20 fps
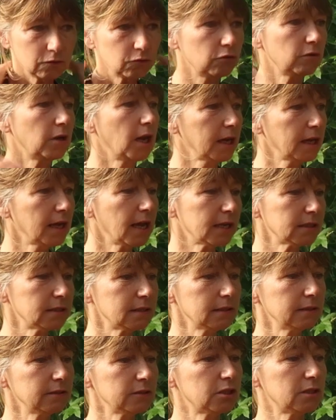De la gaz,
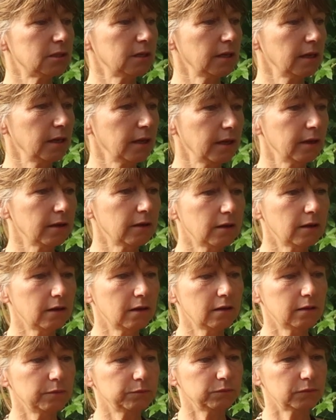
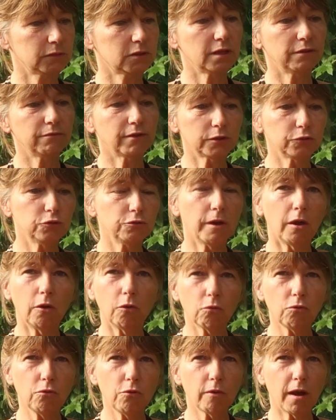euh, c'est vendu
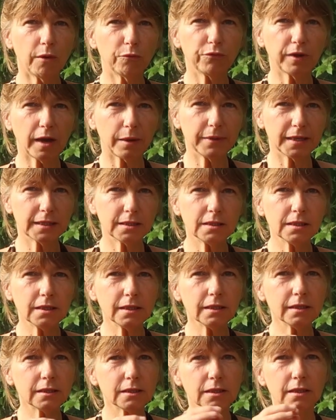en rouleau en
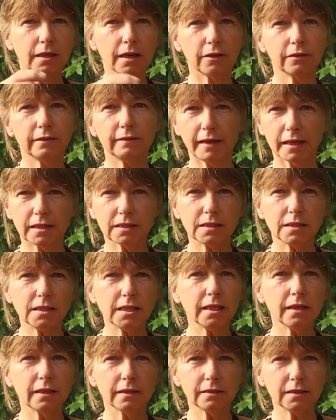pharmacie. C'est un
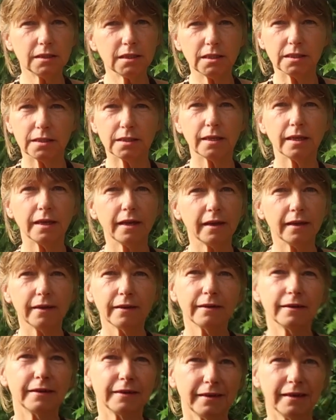textile ah tissé.
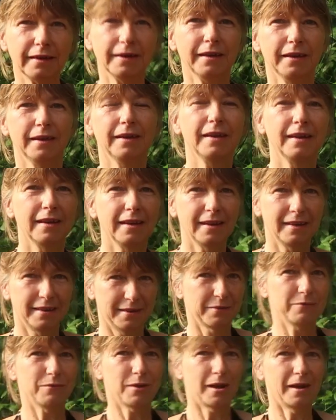Euh, oui, je vois.
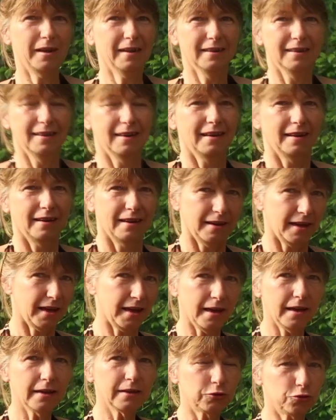Voilà.
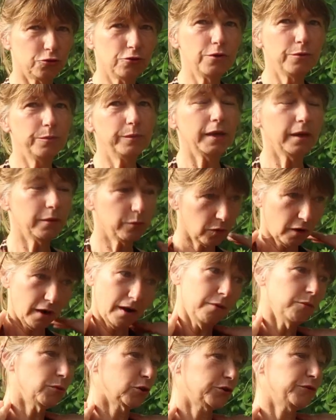Et tu le mets,
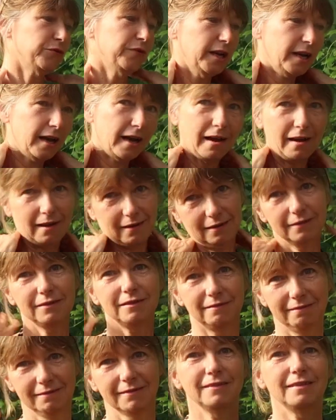voilà, moi je fais là
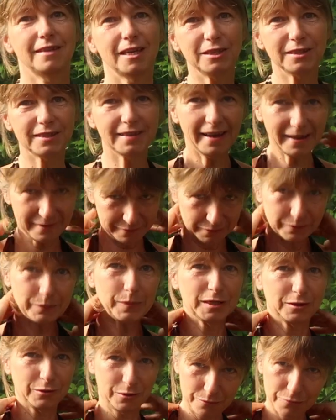d'instinct,
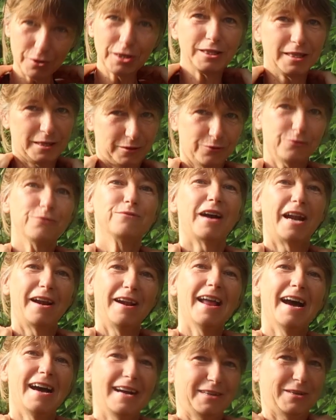parce que moi c'est souvent
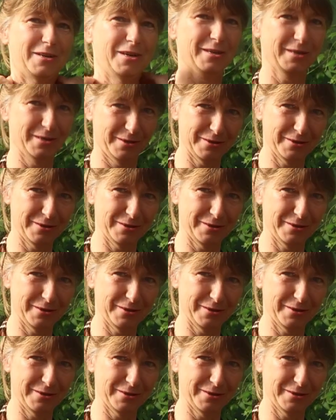là que